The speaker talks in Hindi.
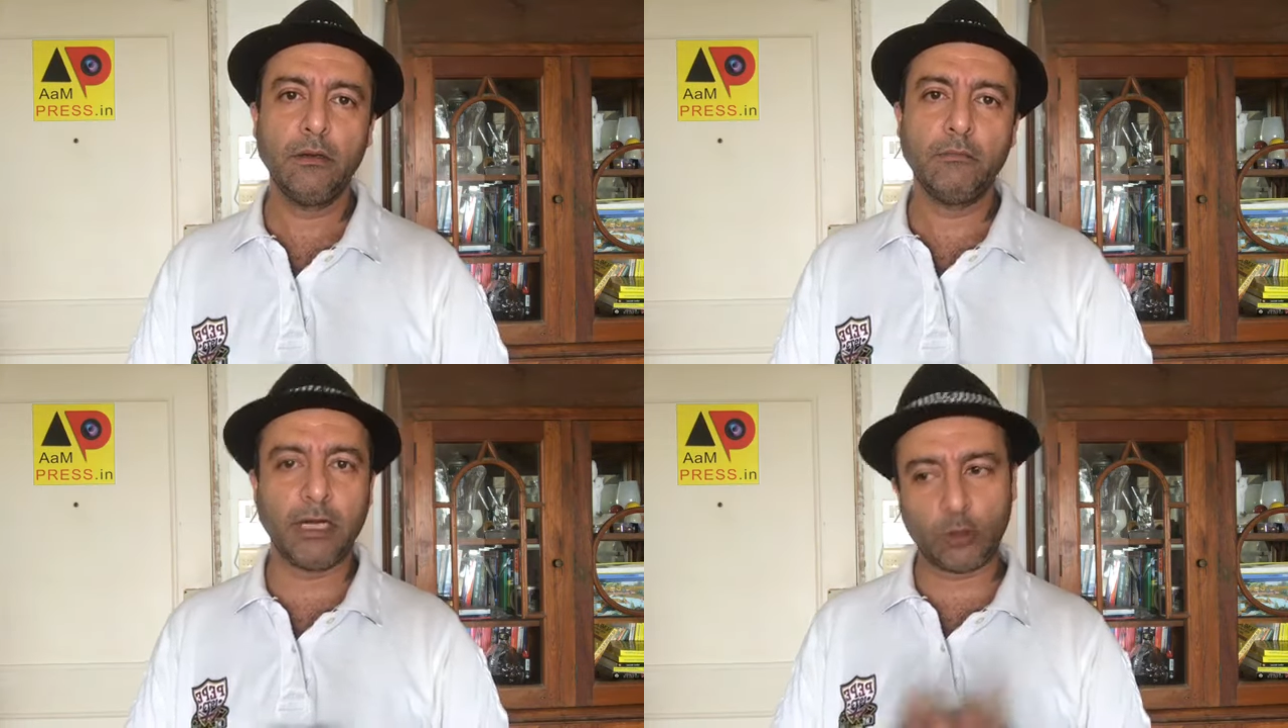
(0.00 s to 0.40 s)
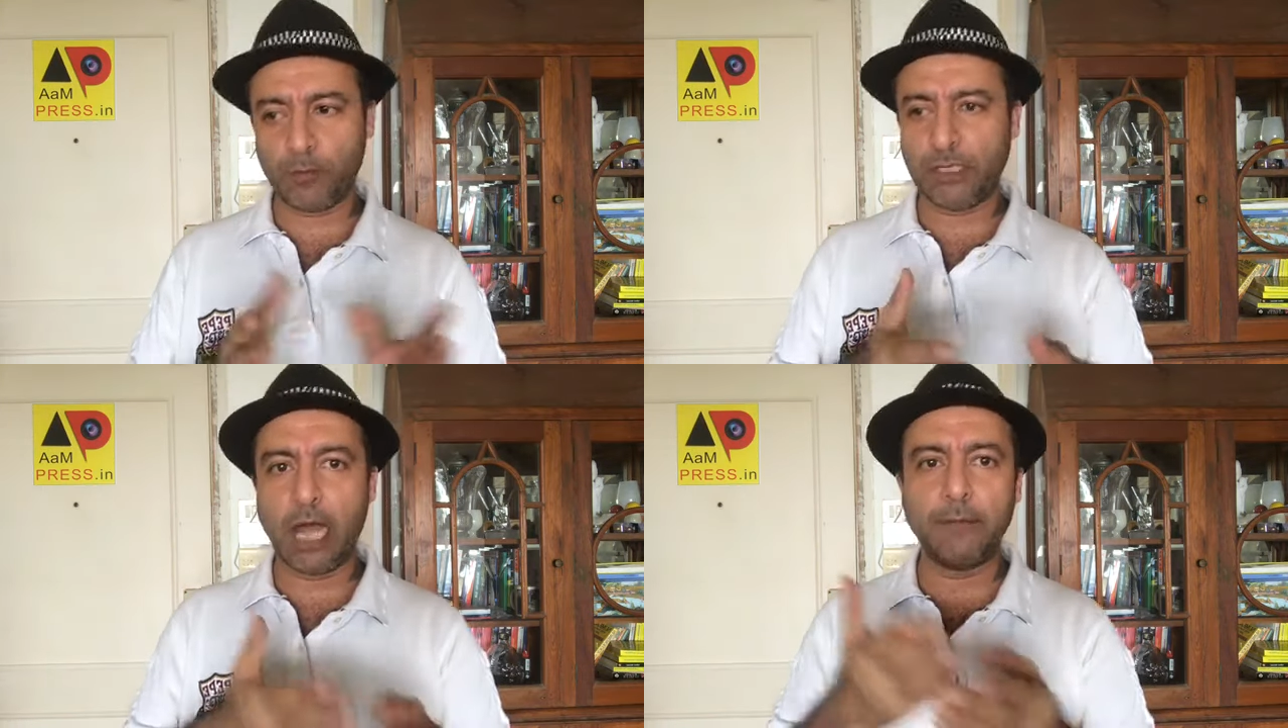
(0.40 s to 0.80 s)
मैंने तो
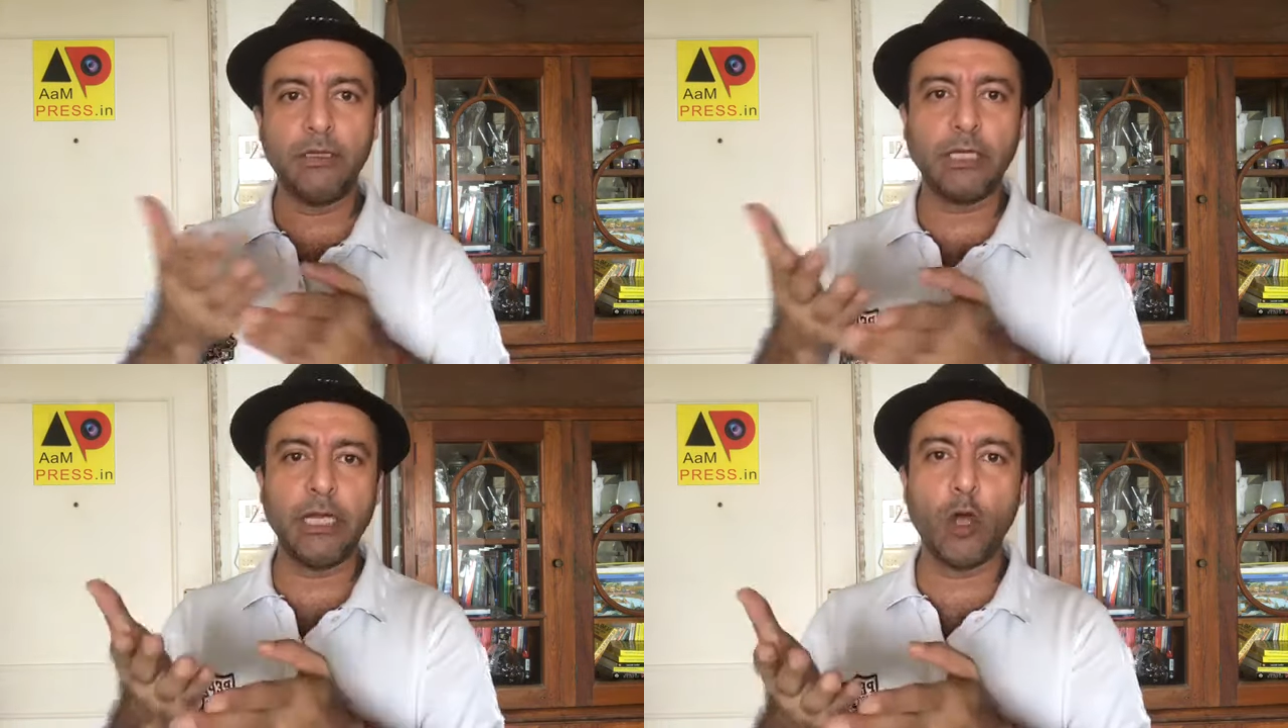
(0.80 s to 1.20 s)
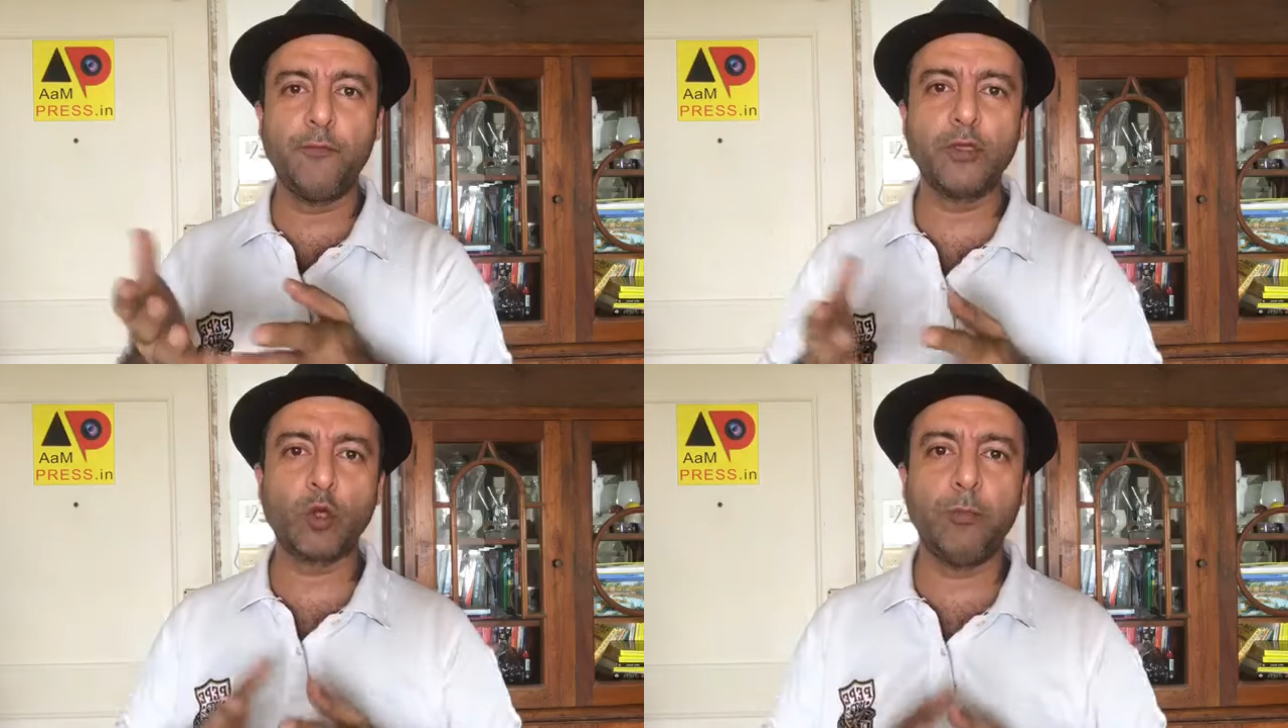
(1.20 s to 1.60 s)
प्रधानमंत्री के
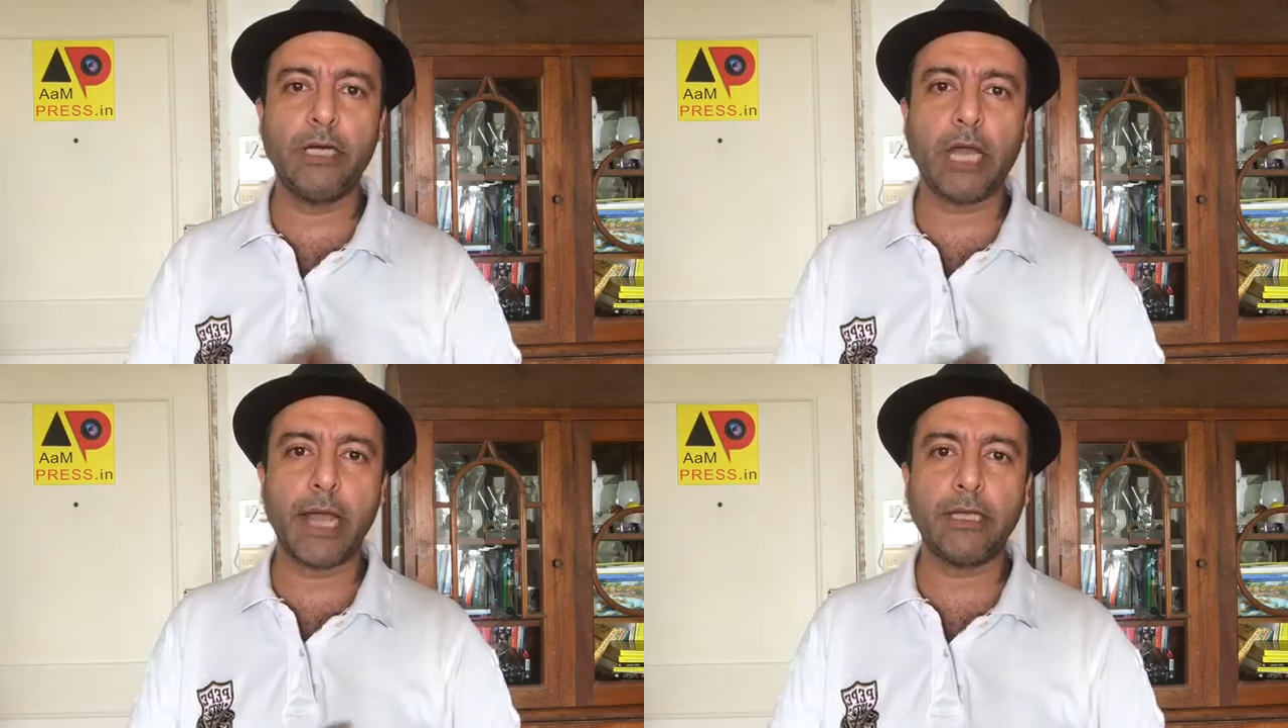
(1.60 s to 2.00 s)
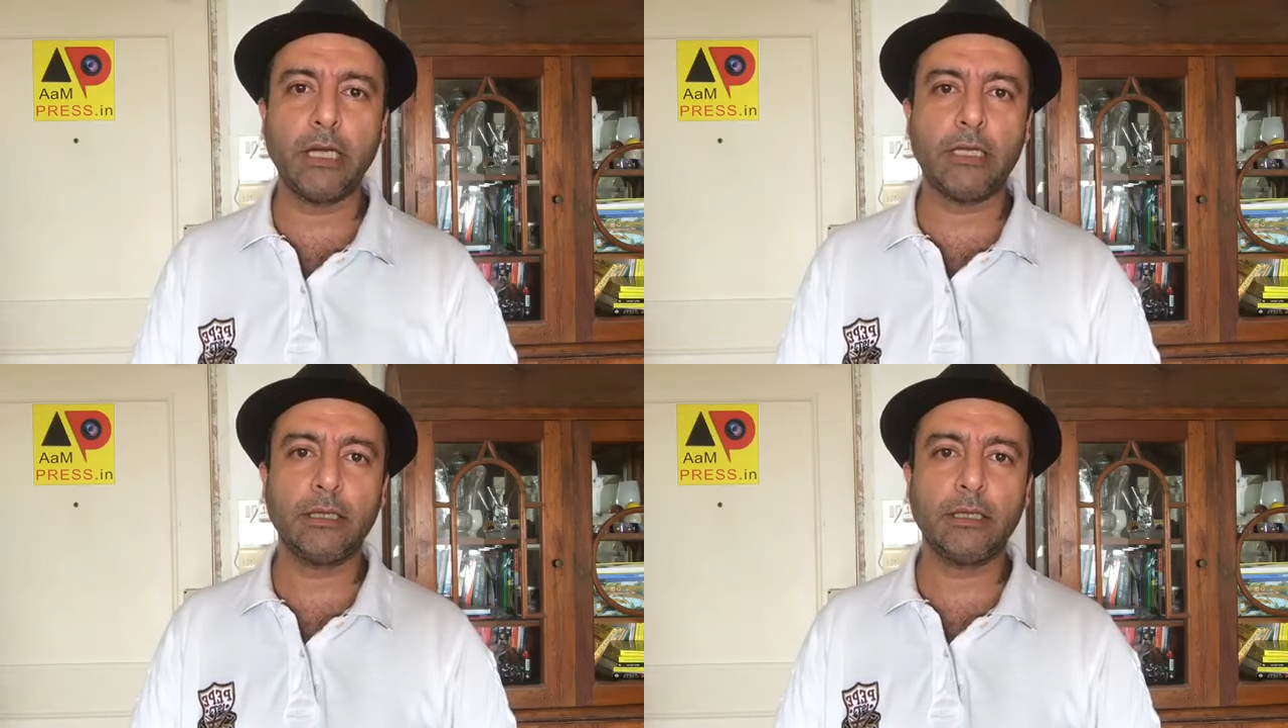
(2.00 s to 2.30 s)
ऑफिस को भी टैग किया